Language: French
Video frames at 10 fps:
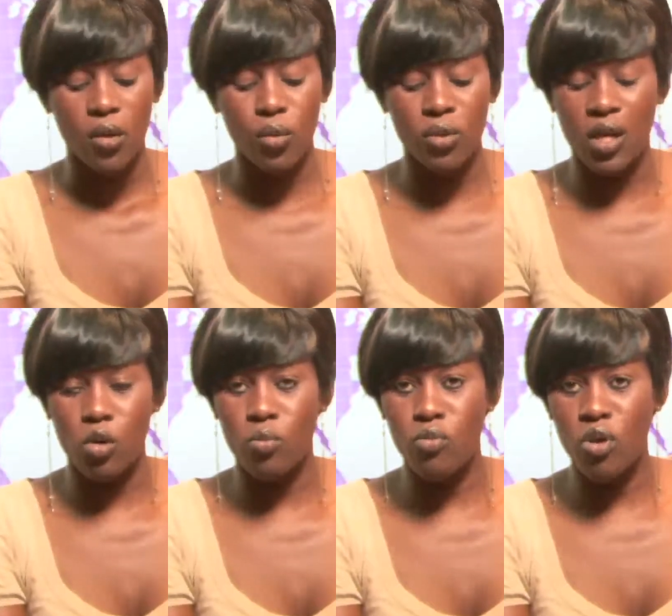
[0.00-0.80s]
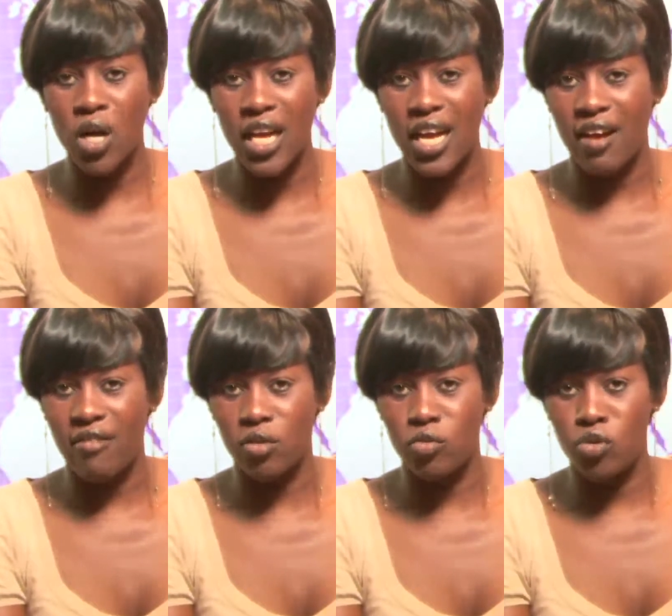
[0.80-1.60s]
Nous allons boucler
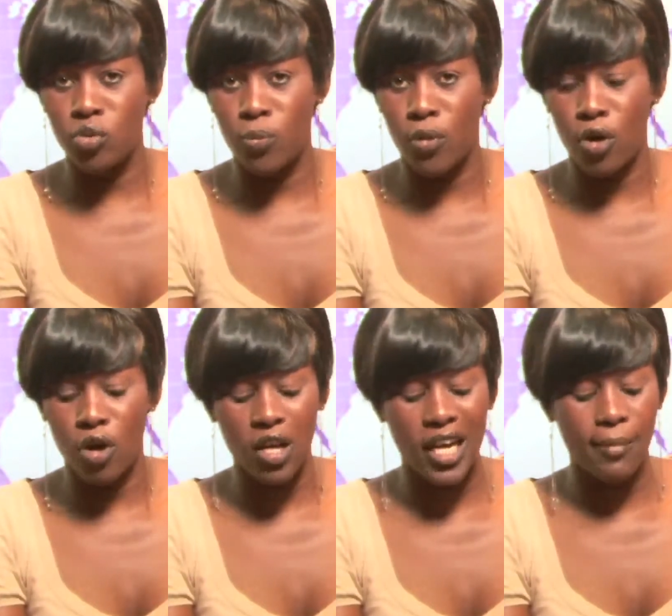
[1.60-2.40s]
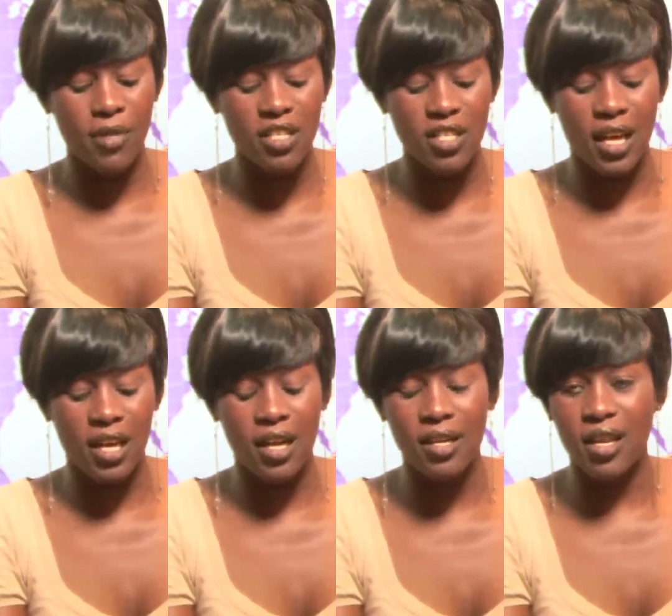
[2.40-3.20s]
avec du sport. La
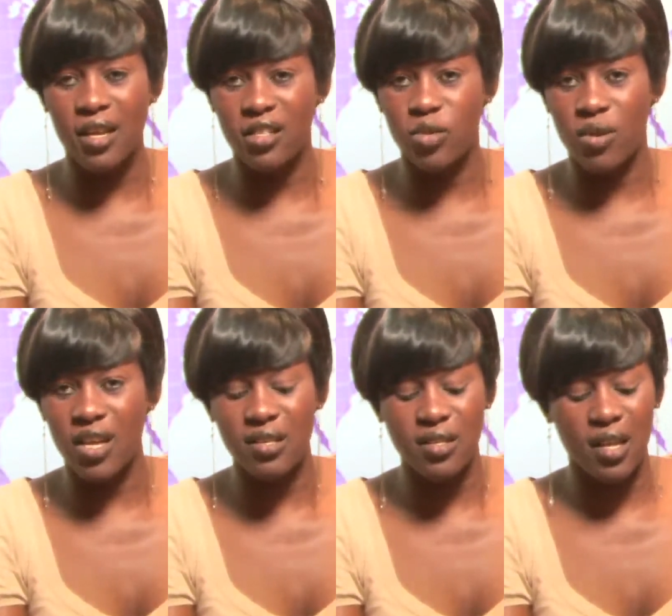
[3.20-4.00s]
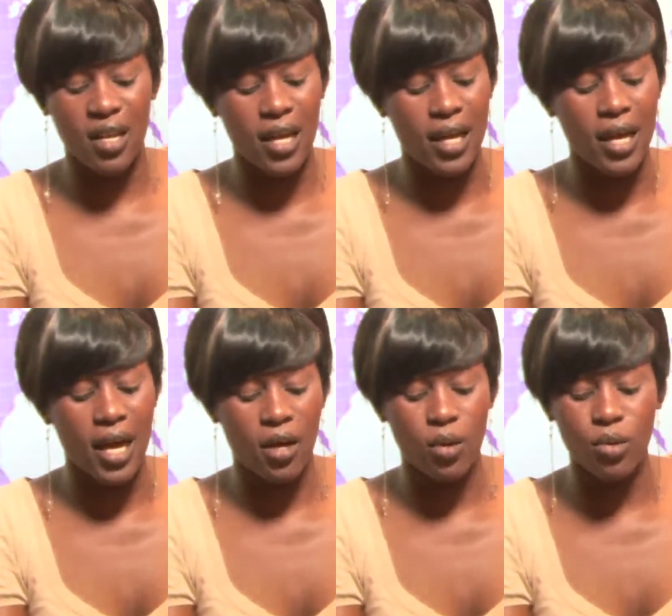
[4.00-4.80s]
Minsan et l'international sénégalais
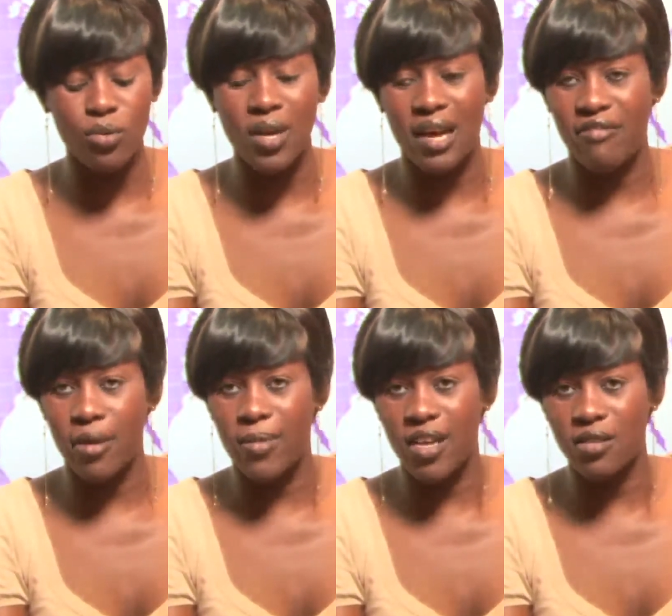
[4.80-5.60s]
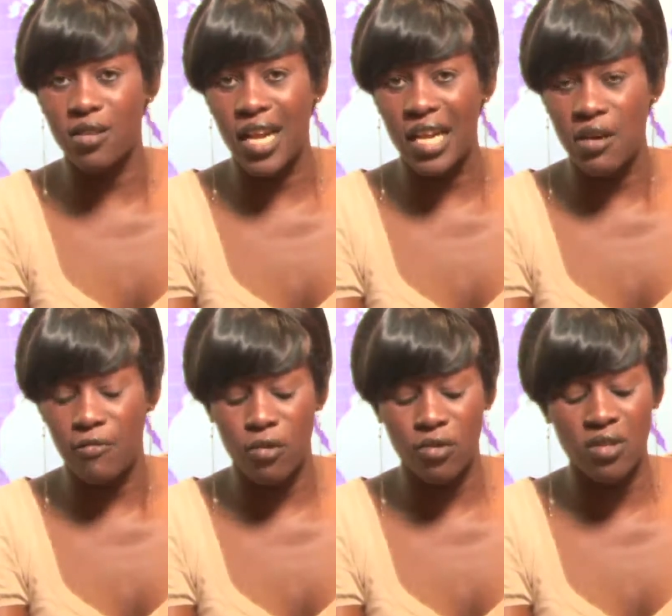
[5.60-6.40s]
a reconnu la faiblesse de la
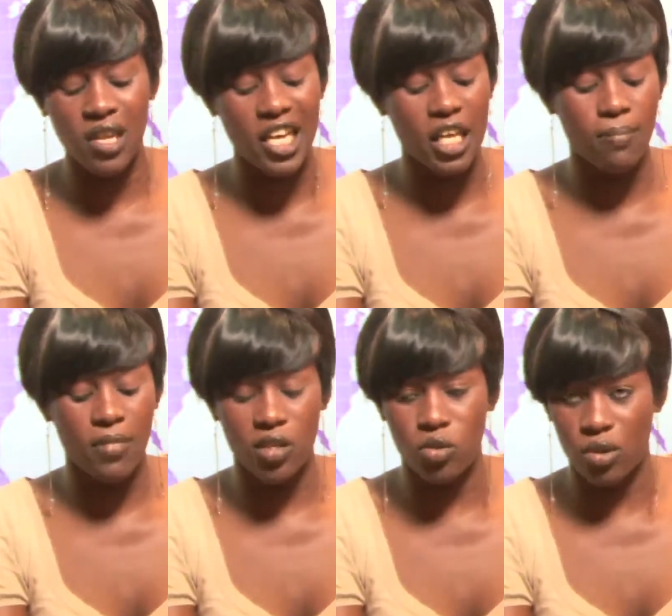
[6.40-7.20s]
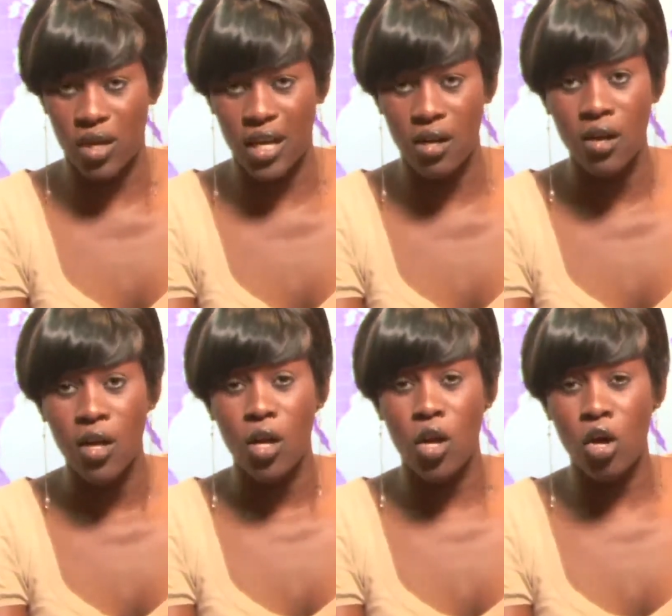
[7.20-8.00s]
défense de l'équipe nationale
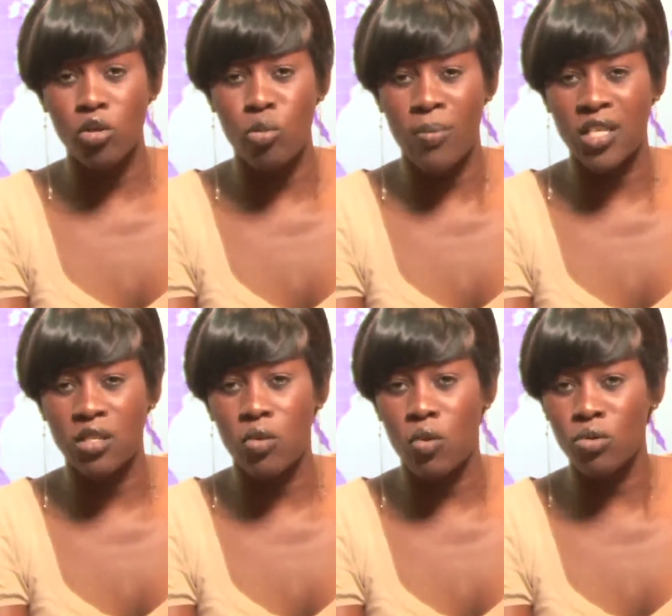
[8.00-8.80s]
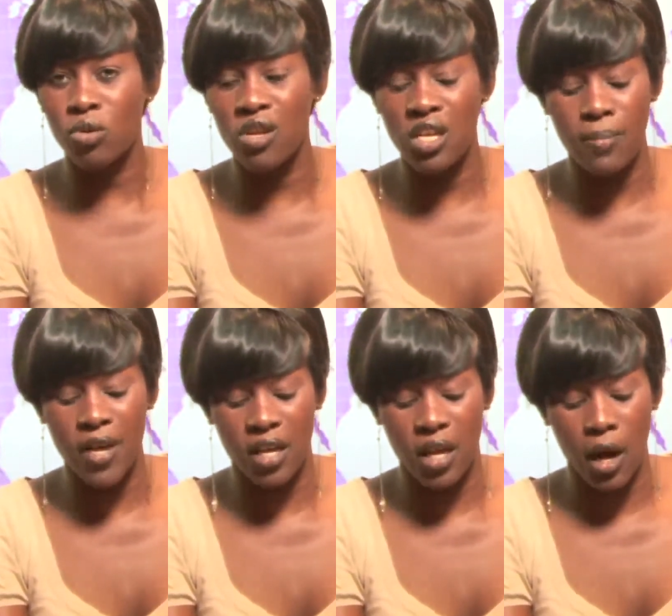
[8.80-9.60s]
lors du match contre le
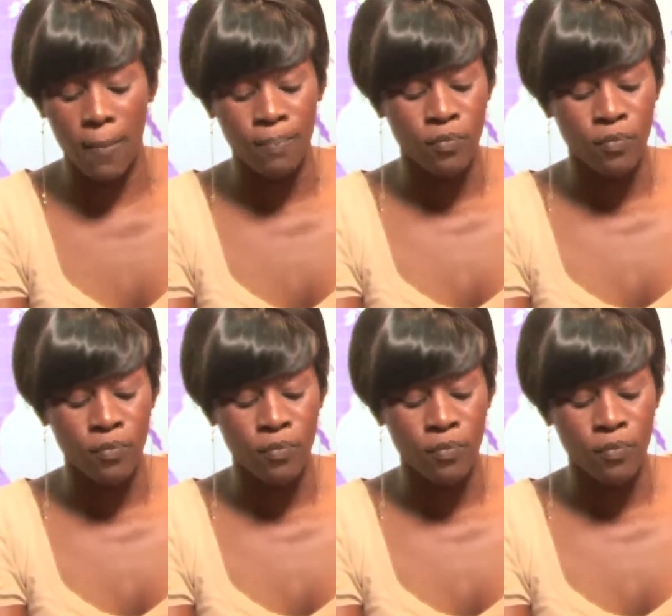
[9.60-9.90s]
Liberia.